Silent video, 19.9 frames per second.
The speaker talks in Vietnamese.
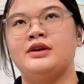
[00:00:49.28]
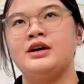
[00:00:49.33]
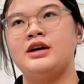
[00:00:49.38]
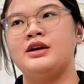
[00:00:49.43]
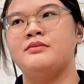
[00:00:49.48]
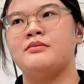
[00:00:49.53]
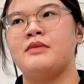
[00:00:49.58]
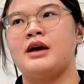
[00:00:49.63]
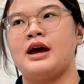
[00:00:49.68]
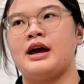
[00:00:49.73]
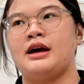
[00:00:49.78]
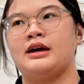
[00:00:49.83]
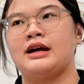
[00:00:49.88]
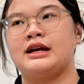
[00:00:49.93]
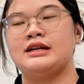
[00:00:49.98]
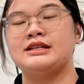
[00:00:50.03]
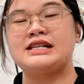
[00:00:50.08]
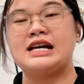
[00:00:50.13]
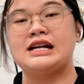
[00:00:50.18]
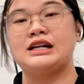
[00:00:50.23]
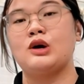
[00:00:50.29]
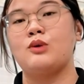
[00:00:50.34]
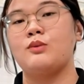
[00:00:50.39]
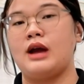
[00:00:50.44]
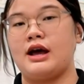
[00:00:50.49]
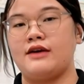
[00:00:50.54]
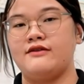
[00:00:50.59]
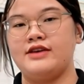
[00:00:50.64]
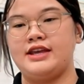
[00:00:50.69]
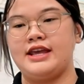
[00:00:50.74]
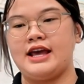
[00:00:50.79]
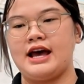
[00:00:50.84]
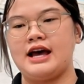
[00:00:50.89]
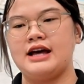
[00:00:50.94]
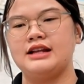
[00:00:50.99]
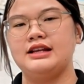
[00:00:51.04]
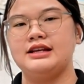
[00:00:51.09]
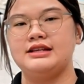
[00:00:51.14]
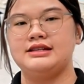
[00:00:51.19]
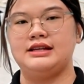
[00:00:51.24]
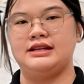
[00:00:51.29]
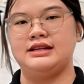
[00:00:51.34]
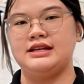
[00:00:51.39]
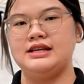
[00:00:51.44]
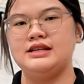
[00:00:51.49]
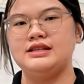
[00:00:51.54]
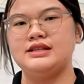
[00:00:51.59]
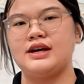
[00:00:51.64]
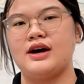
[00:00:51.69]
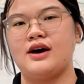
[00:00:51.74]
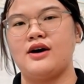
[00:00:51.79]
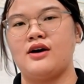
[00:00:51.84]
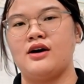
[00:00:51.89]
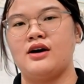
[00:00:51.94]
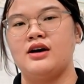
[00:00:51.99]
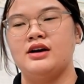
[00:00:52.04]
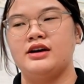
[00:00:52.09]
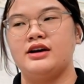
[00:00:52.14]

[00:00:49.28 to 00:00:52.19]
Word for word: khi mà cạnh tranh không lại về giá thì sẽ khiến cho